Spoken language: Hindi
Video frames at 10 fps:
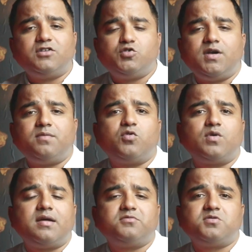ग्रेजुएट
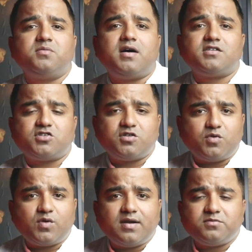प्रोग्राम्स में मास्टर
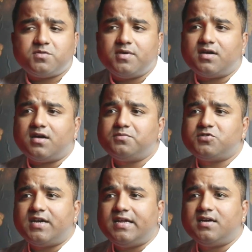प्रोग्राम्स में अगर आप
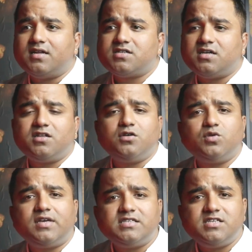स्टडी करना चाहते हो
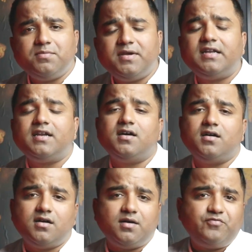तो किसी भी
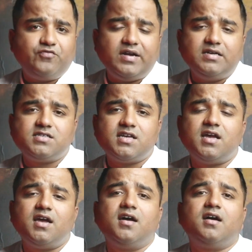फील्ड से
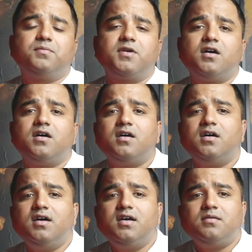हैं आपका
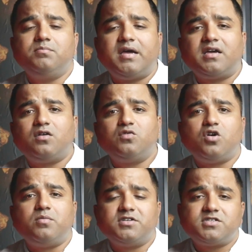बैकग्राउंड
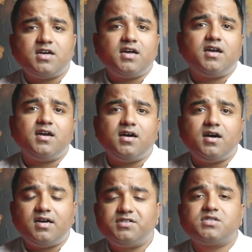कॉमर्स का है
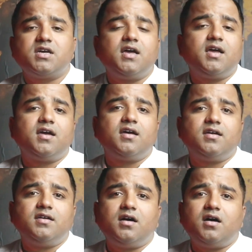आर्ट्स का
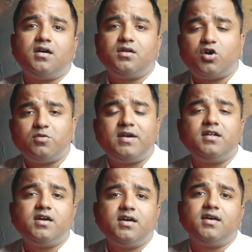है या नॉन
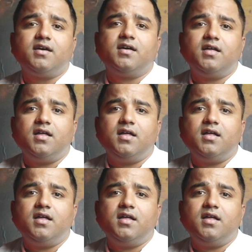मेड का है